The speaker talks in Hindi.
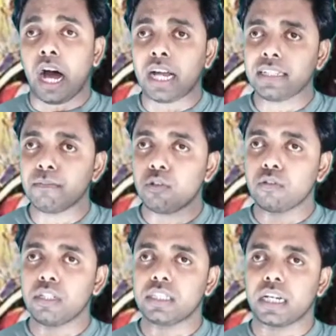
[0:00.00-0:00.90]
आज हम
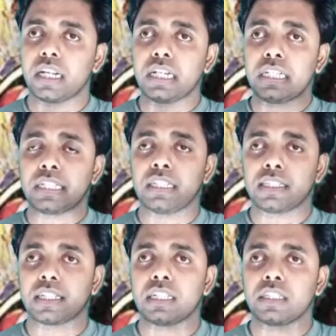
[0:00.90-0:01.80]
लोगों ने जाना कि
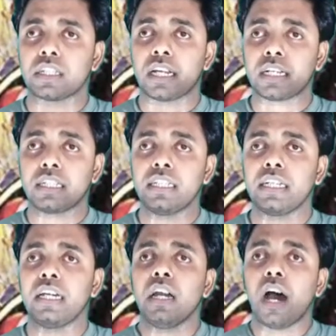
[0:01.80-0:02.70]
किस तरह चाणक्य
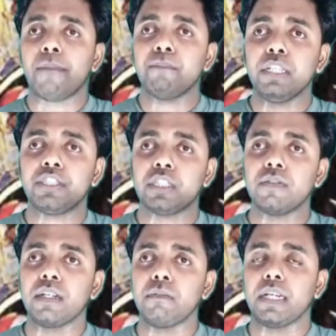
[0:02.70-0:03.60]
ने अपने
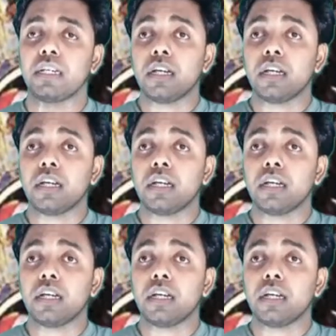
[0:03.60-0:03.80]
जीवन में